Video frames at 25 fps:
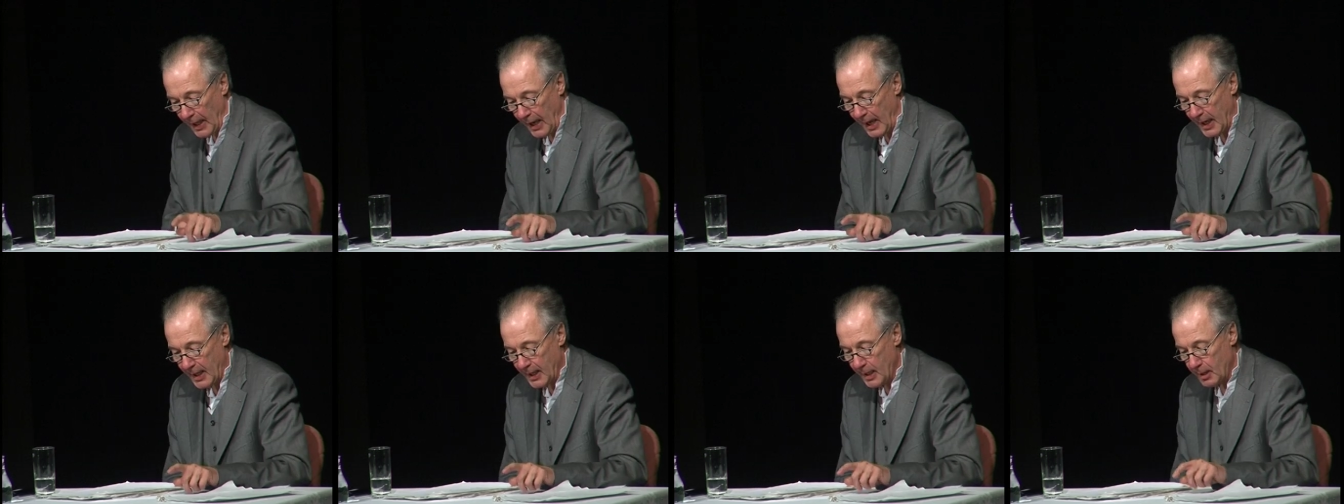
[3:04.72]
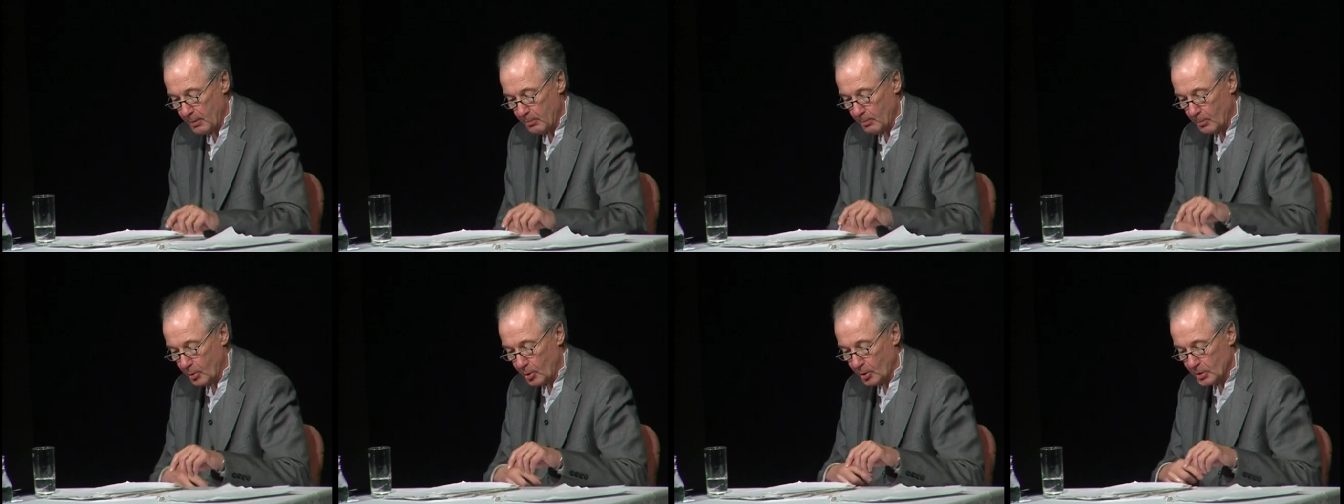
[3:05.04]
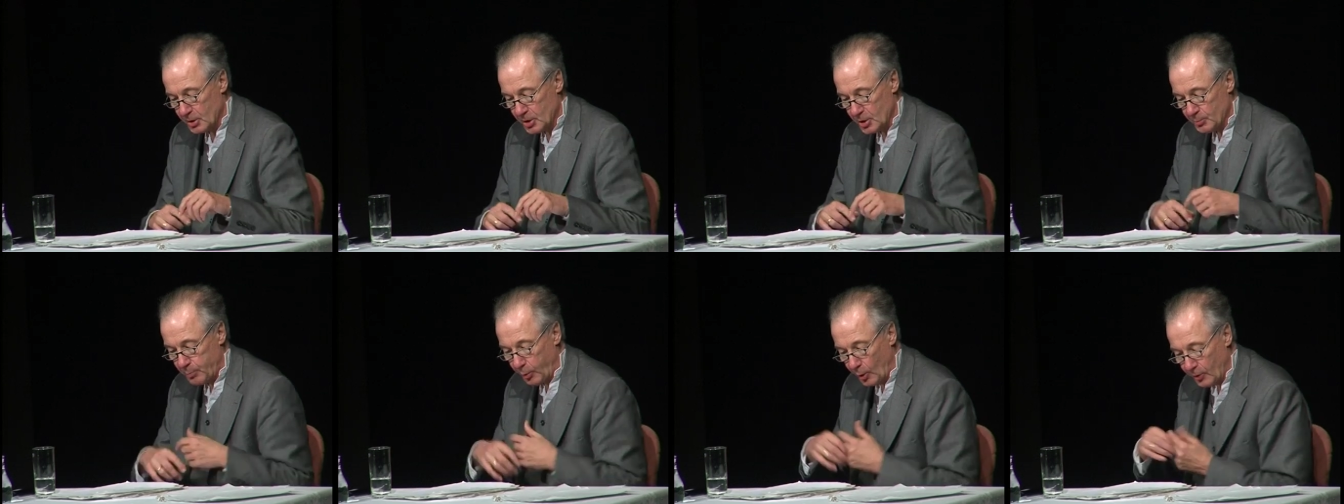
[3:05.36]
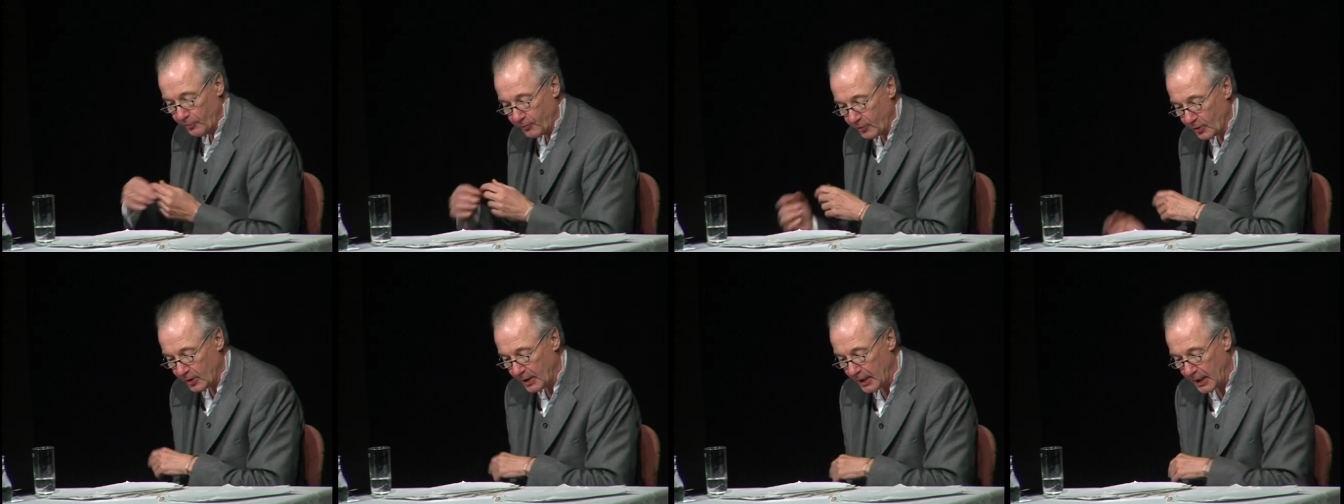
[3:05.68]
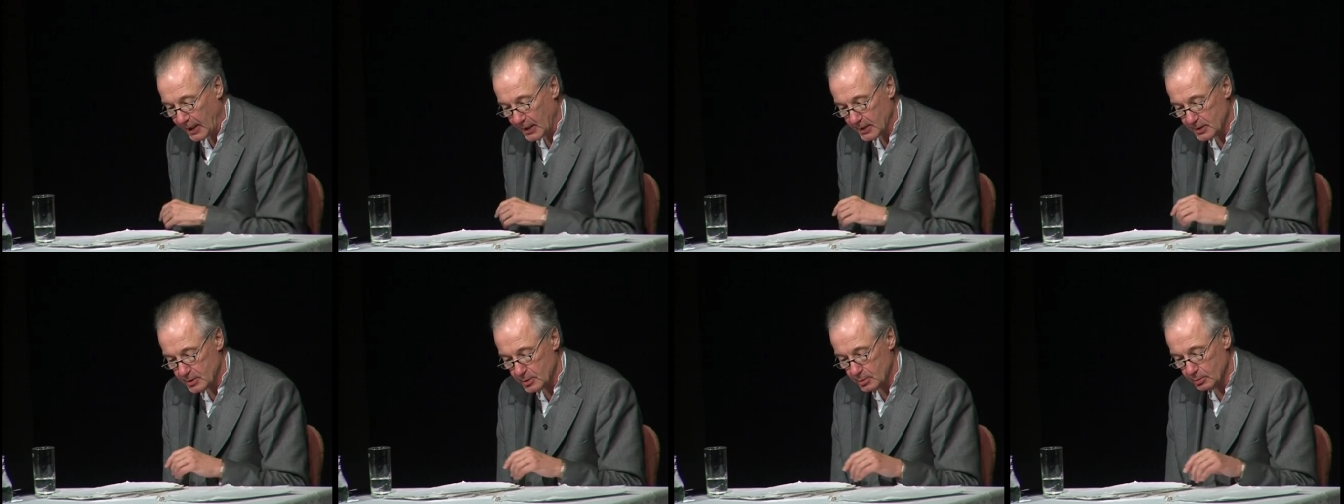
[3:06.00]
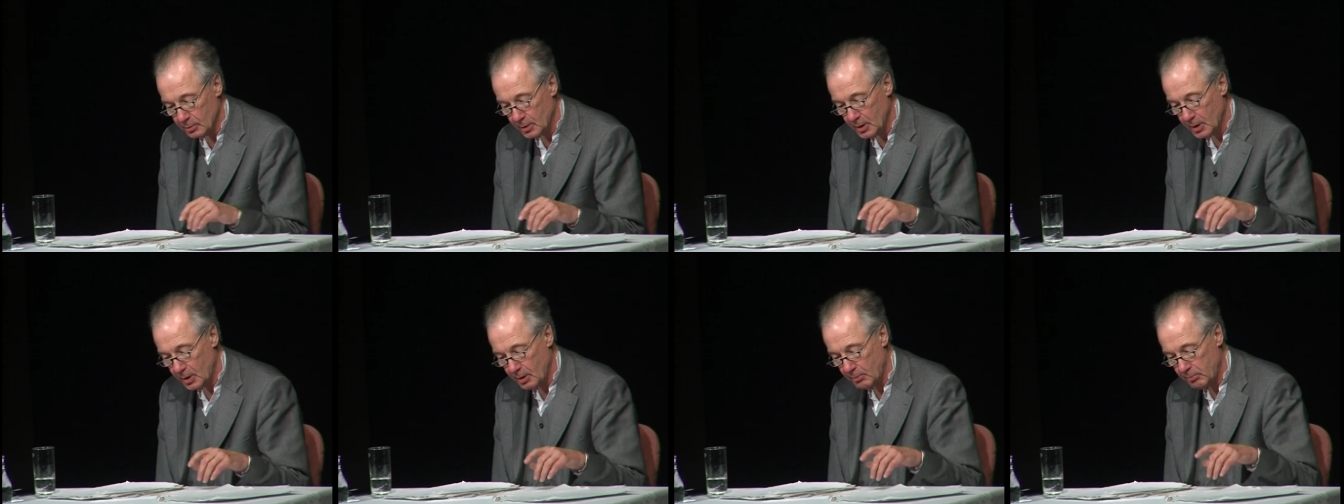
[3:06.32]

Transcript: eine, macht das Brünnfutter zu,